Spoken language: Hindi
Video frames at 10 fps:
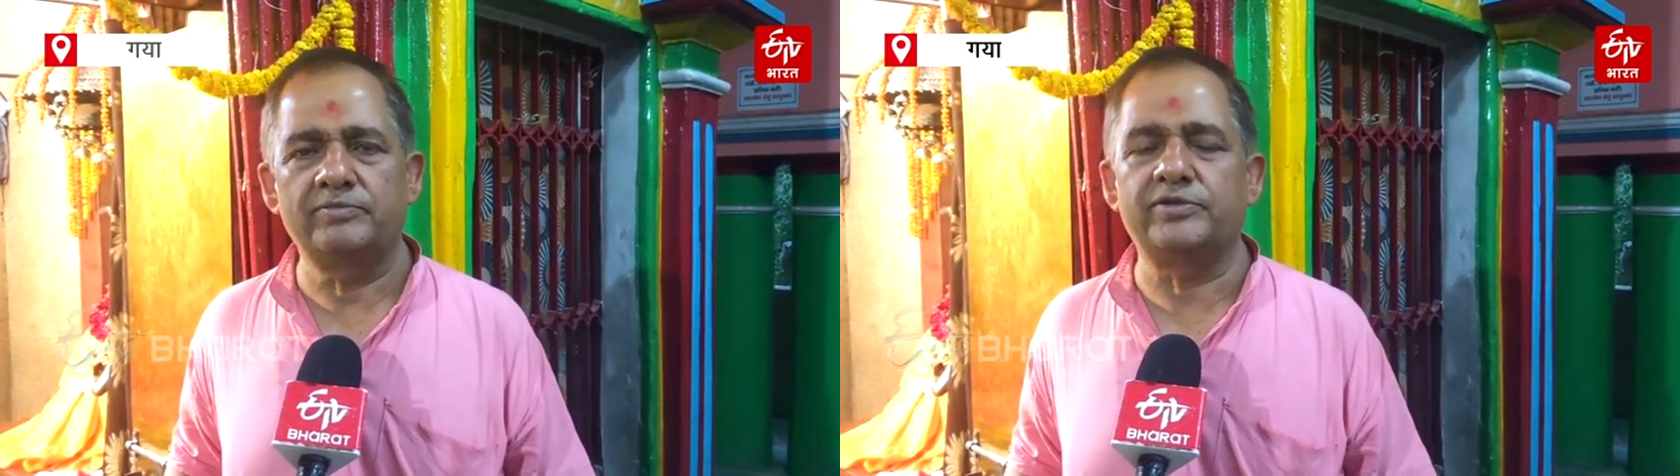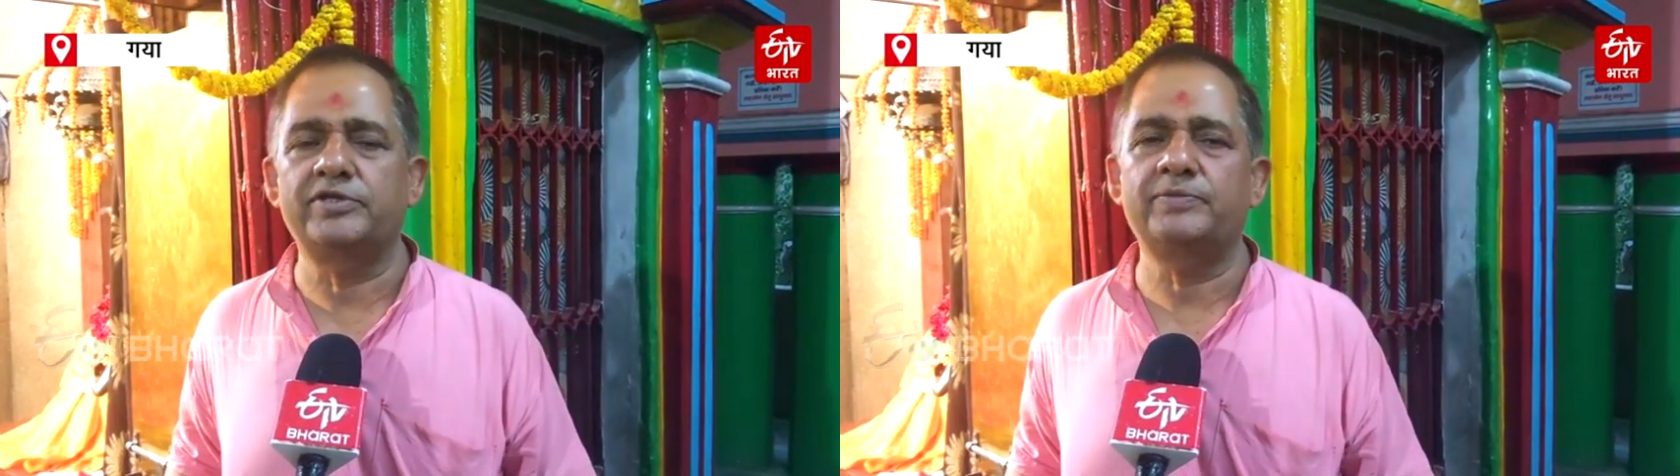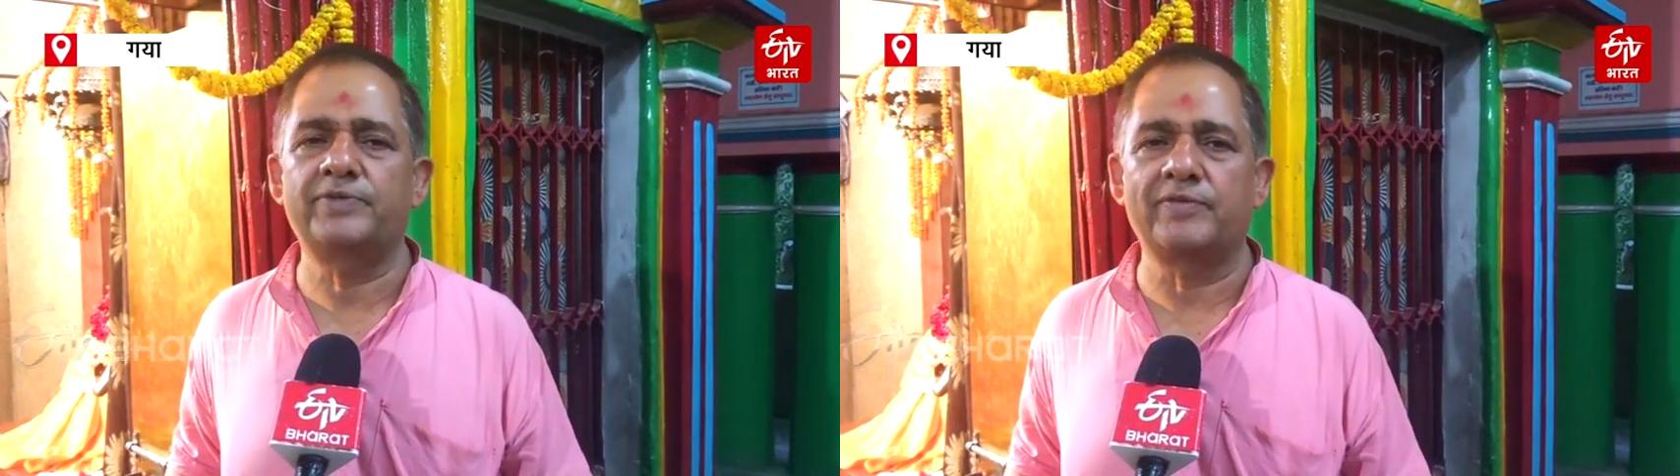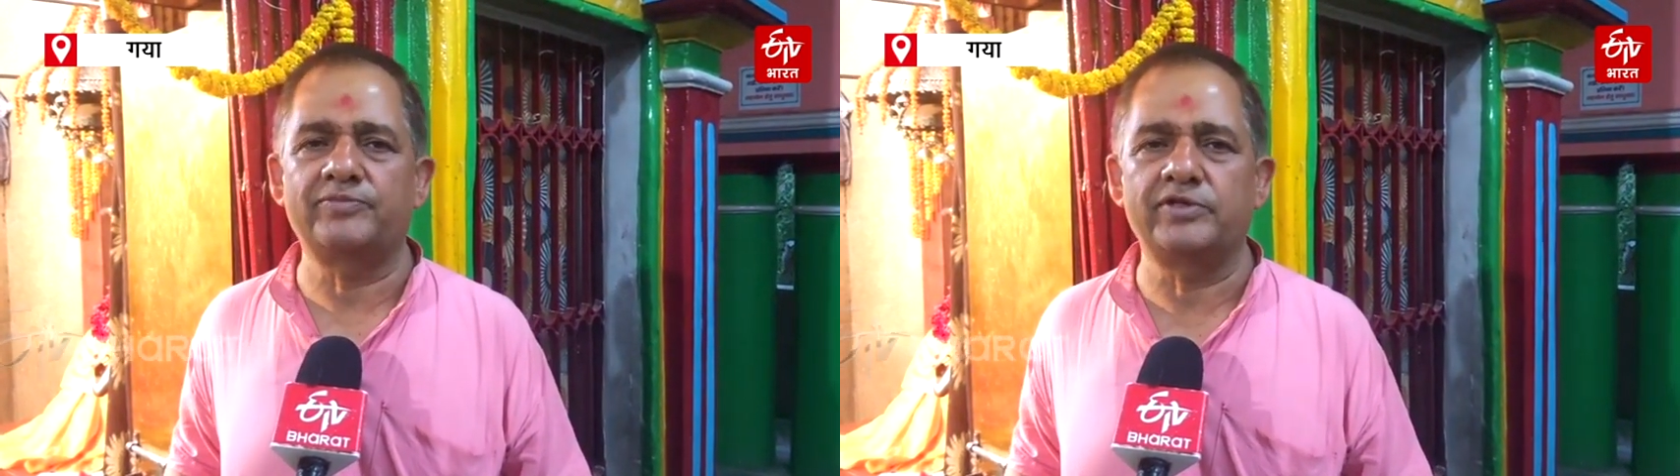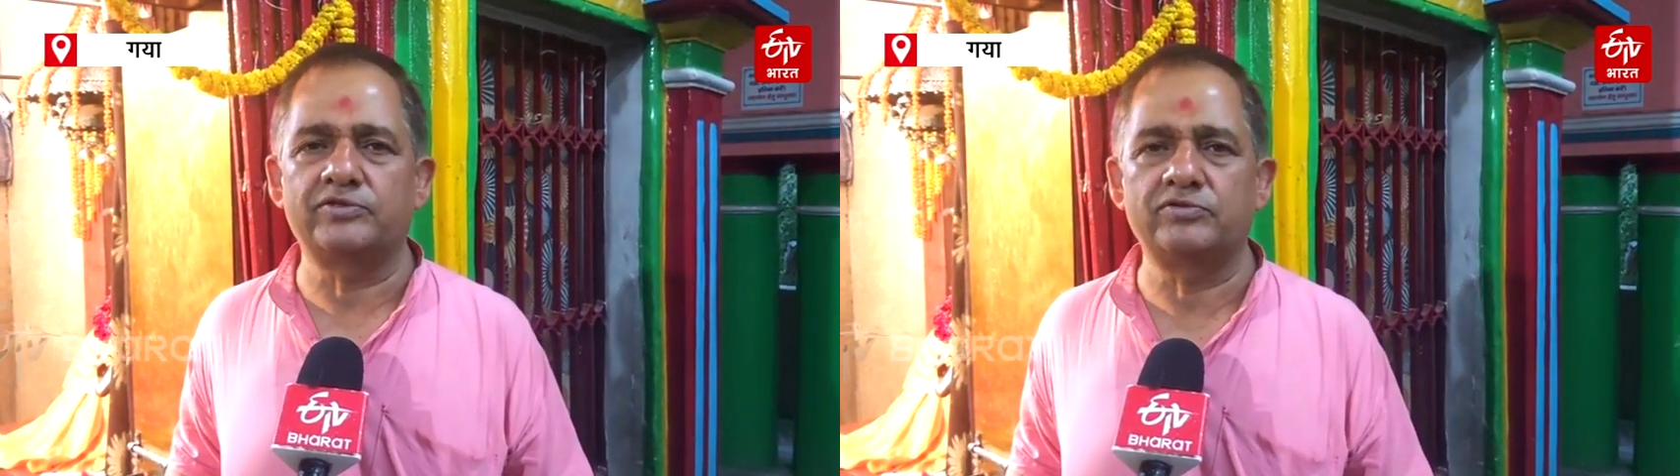विजय
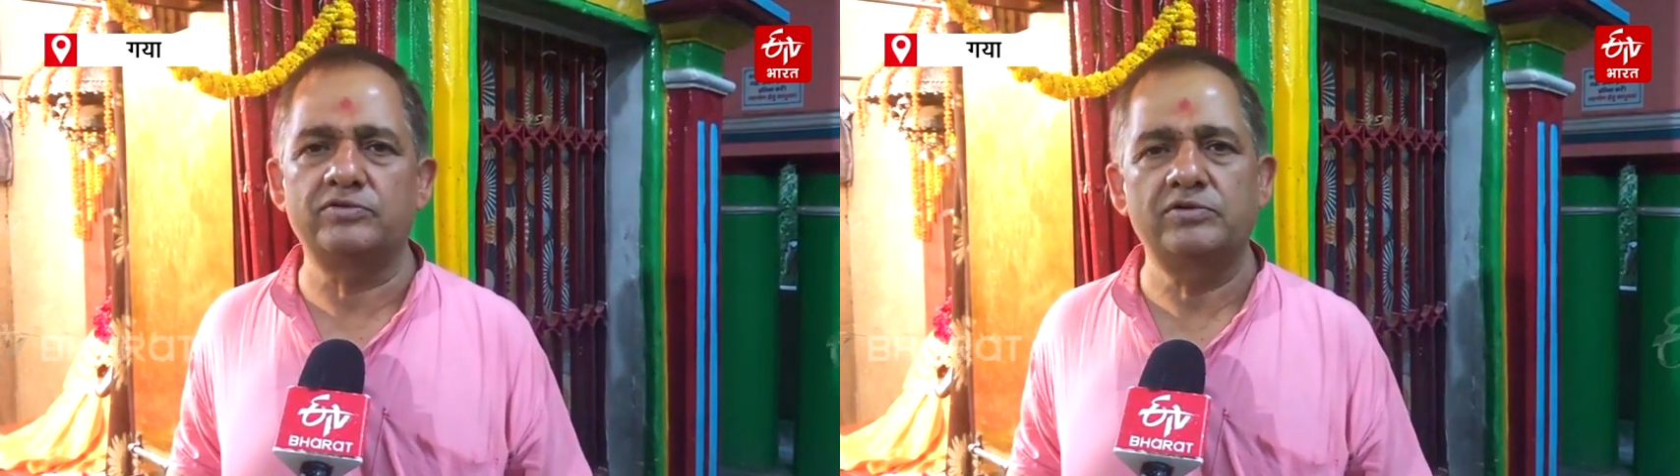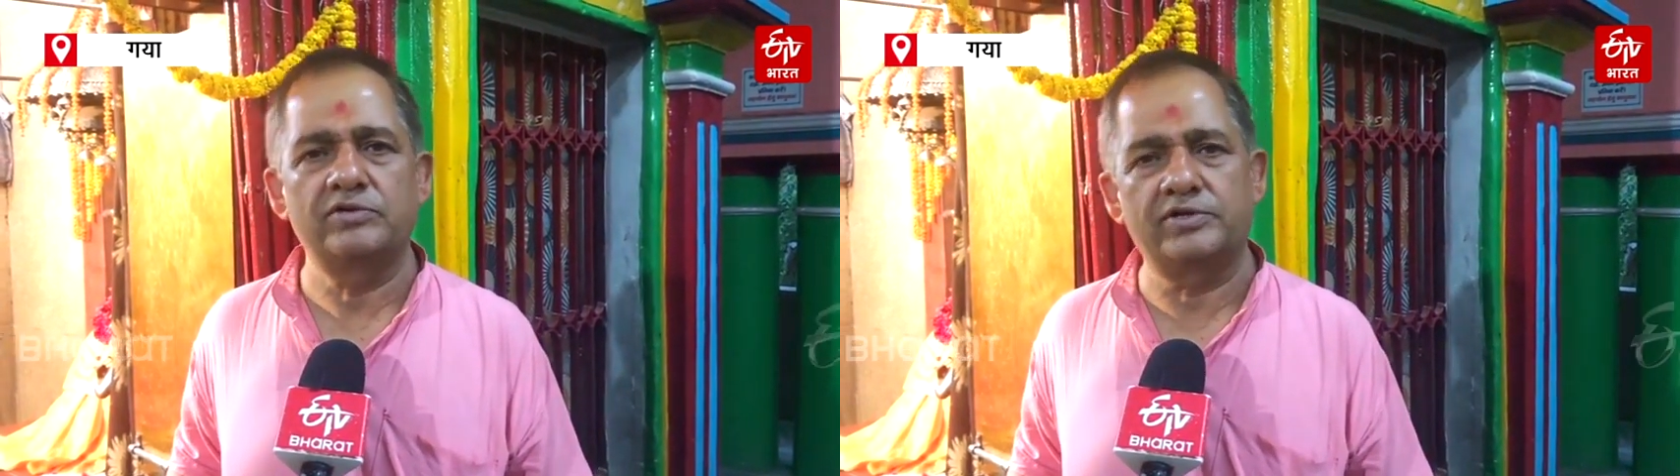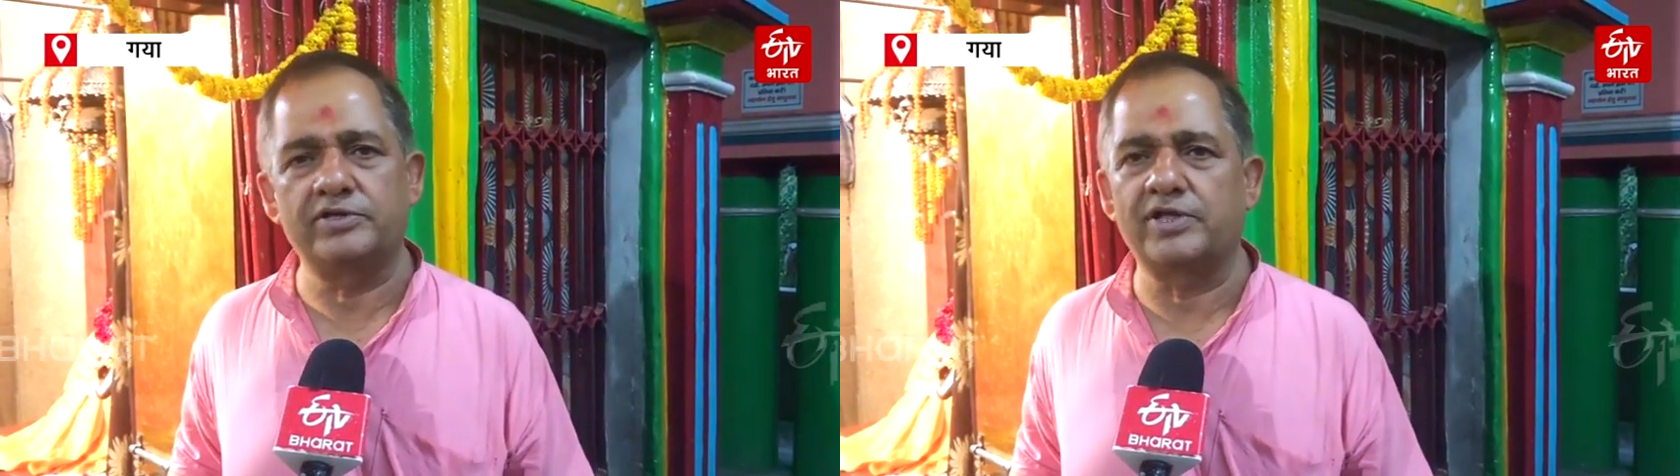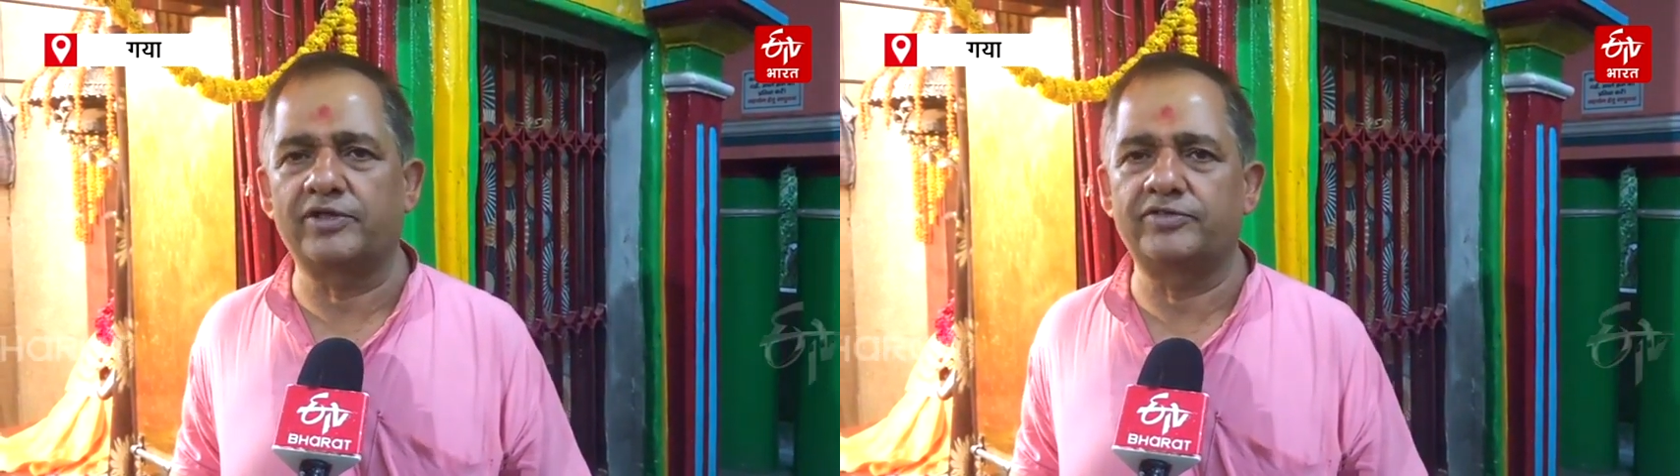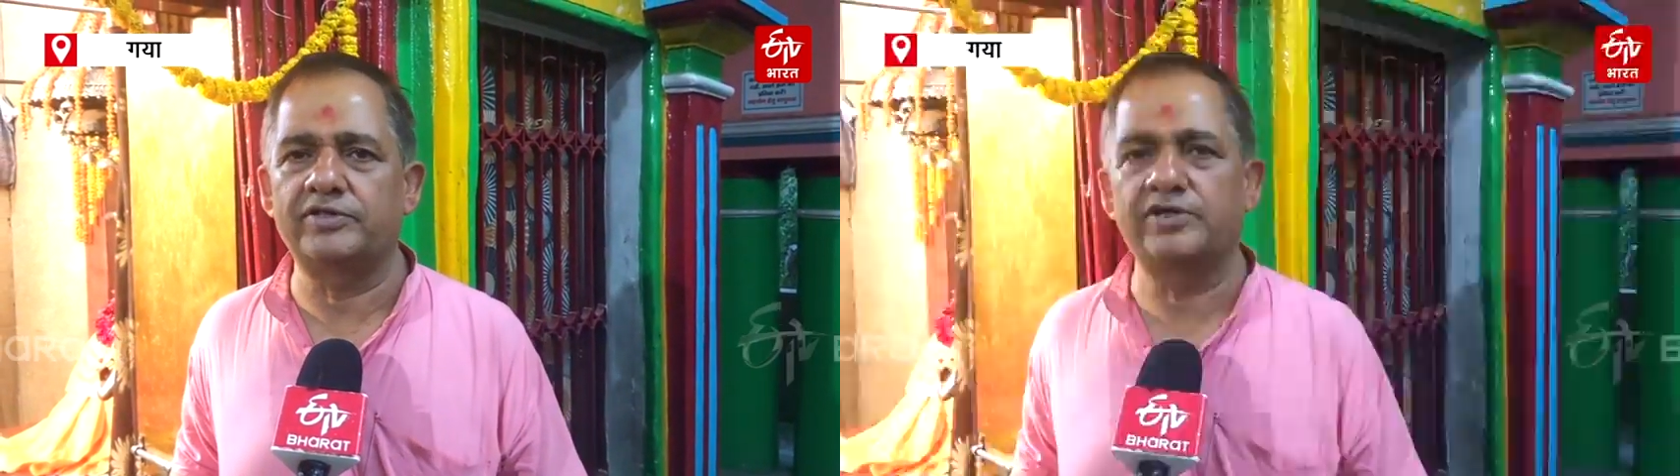प्राप्ति हेतु की जाती